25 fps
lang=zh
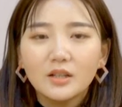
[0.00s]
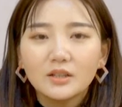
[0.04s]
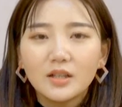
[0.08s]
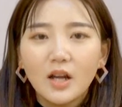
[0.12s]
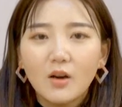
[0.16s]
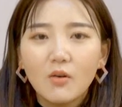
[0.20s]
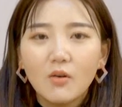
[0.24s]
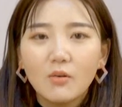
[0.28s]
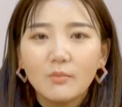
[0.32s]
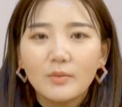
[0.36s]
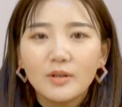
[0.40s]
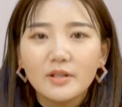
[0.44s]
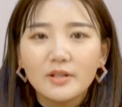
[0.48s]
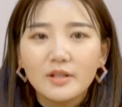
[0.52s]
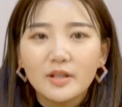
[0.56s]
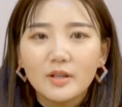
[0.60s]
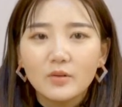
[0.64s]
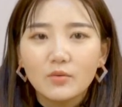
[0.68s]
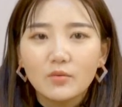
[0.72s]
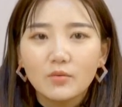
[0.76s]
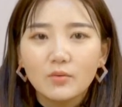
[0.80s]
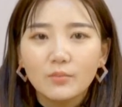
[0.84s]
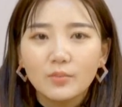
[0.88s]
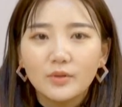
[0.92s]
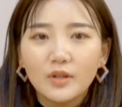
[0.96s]
当我们
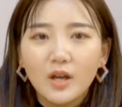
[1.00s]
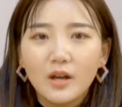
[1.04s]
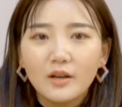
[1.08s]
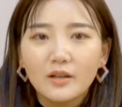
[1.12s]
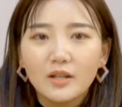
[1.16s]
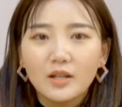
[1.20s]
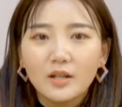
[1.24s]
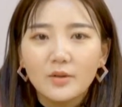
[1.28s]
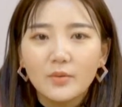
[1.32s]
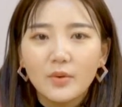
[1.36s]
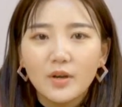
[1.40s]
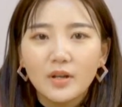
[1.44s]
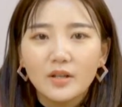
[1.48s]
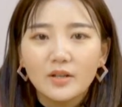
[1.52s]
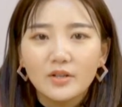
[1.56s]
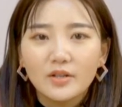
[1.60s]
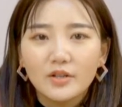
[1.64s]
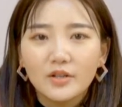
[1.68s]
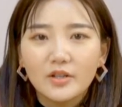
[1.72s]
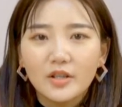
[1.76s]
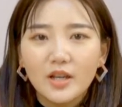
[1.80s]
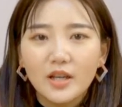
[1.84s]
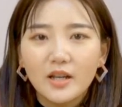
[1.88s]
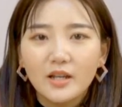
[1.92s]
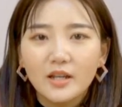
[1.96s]
结束不到一个月的
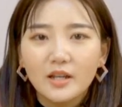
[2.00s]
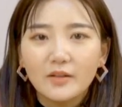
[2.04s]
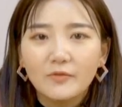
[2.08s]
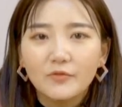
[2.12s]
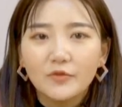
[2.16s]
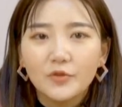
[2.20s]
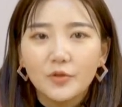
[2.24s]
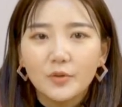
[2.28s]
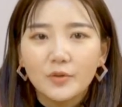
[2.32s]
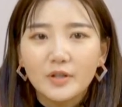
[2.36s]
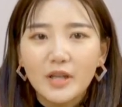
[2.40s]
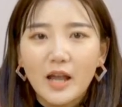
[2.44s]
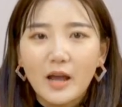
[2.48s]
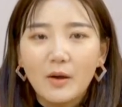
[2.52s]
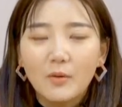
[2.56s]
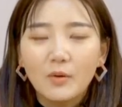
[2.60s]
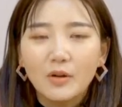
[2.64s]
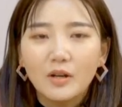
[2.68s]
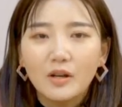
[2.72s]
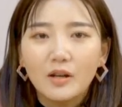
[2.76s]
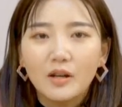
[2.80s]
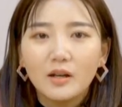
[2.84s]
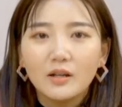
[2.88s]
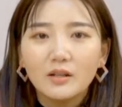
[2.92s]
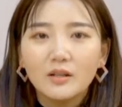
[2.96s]
时间里，就再
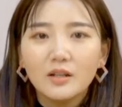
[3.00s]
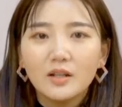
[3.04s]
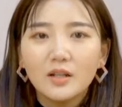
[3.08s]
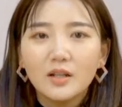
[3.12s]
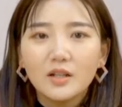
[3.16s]
婚了。